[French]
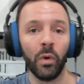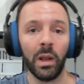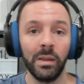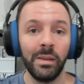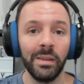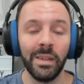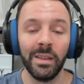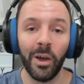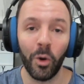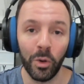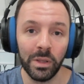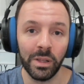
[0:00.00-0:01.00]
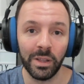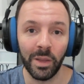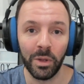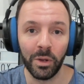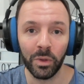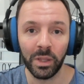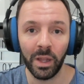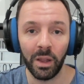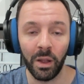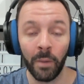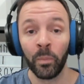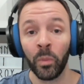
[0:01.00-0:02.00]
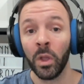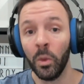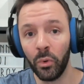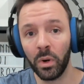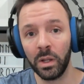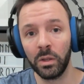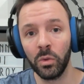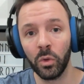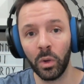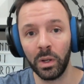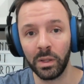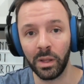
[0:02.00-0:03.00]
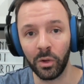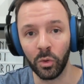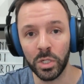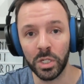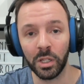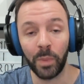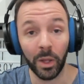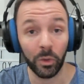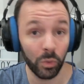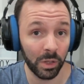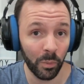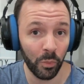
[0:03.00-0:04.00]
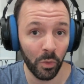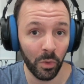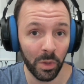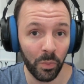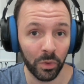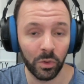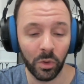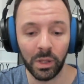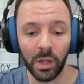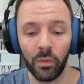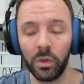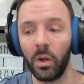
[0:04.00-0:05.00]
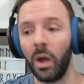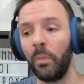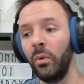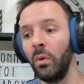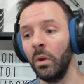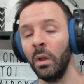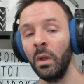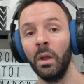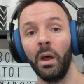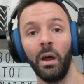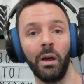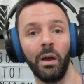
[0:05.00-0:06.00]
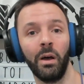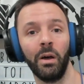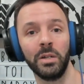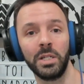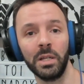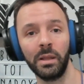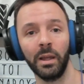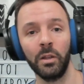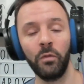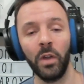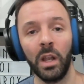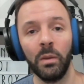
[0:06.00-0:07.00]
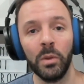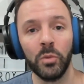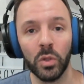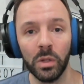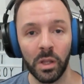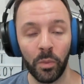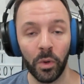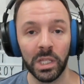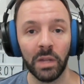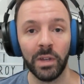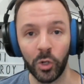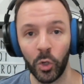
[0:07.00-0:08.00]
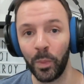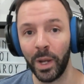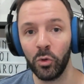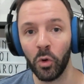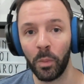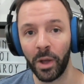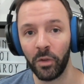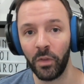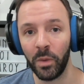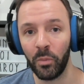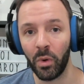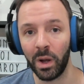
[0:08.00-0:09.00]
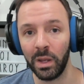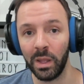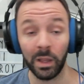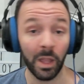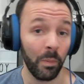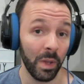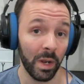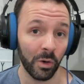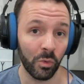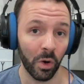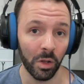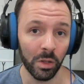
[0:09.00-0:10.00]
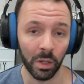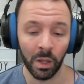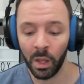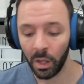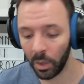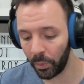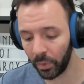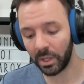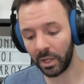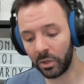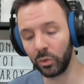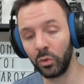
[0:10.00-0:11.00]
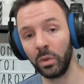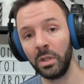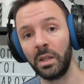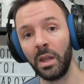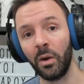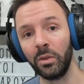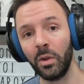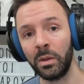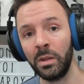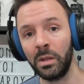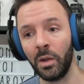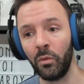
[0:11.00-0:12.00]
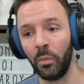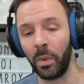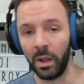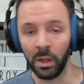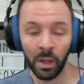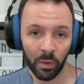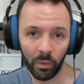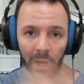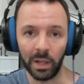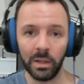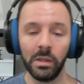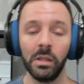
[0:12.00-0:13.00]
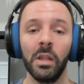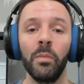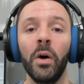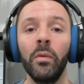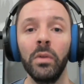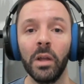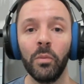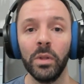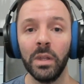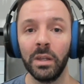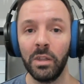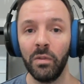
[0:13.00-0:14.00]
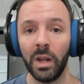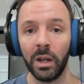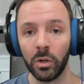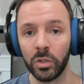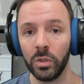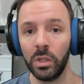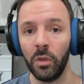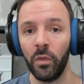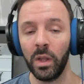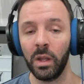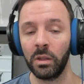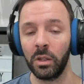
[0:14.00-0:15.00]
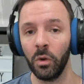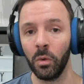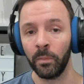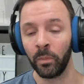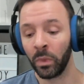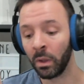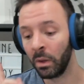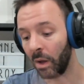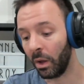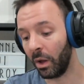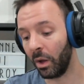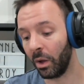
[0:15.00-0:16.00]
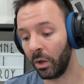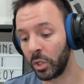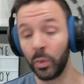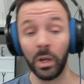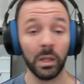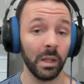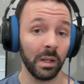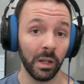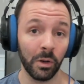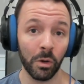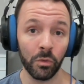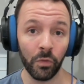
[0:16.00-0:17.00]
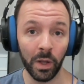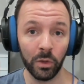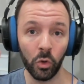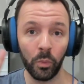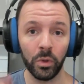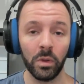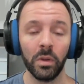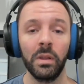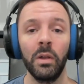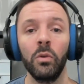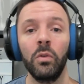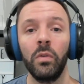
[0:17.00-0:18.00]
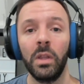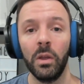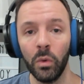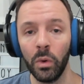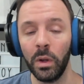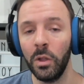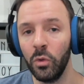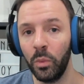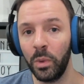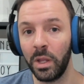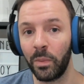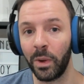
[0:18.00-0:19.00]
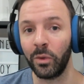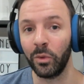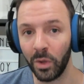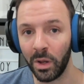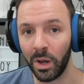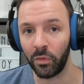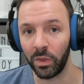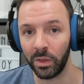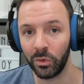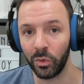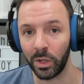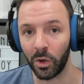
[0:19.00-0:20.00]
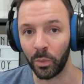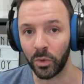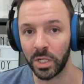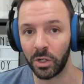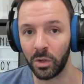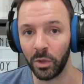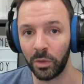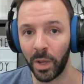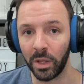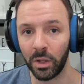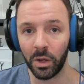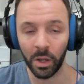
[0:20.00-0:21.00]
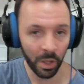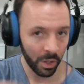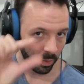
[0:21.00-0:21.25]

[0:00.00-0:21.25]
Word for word: Voilà, c'était Naroy, c'était mes conseils pour résoudre l'hexagone. J'espère tout simplement les potes que ça vous aura plu. Euh, j'essaierai de faire la même chose les potes avec le parcours parfait pour aller attraper la couronne et peut-être le tourniquet en or si ça vous plaît. Voilà, n'hésitez pas à vous abonner, activer la cloche de notification. Euh, je vous laisse avec l'écran de fin et deux potentielles autres vidéos et n'oubliez pas que la vie, tous les grands projets commencent par deux.